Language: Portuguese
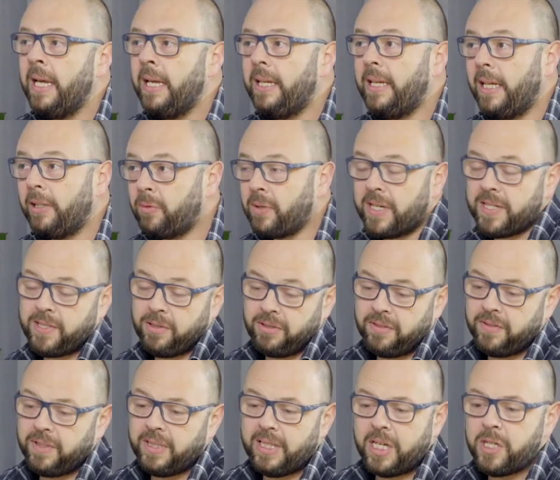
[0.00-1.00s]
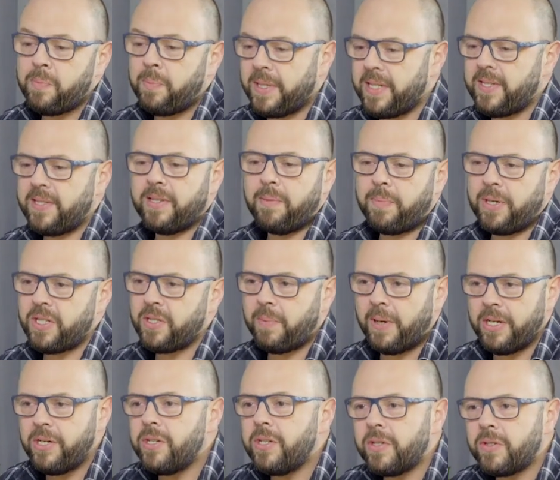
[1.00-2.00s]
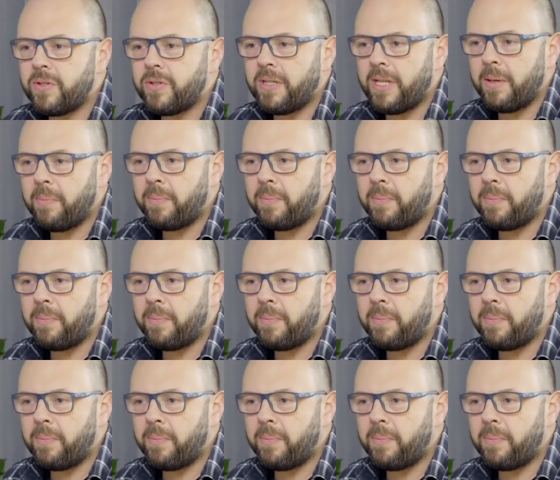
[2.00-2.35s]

E a educação, na verdade, precisa participar disso, né?